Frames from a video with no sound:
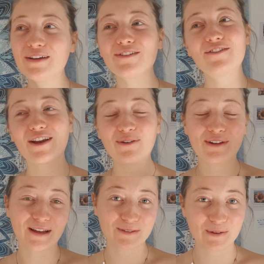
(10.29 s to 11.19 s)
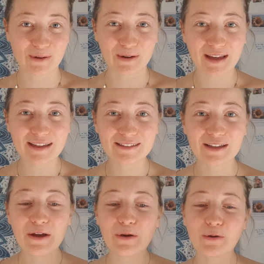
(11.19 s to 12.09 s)
wie wenn du in ein Restaurant gehst
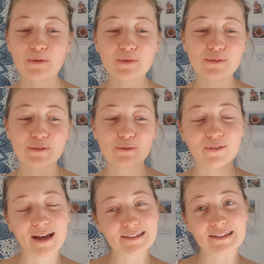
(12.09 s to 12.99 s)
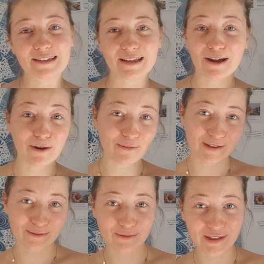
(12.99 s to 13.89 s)
und du weißt nicht genau,
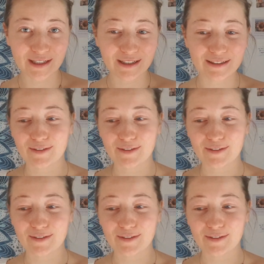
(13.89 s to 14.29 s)
was du willst.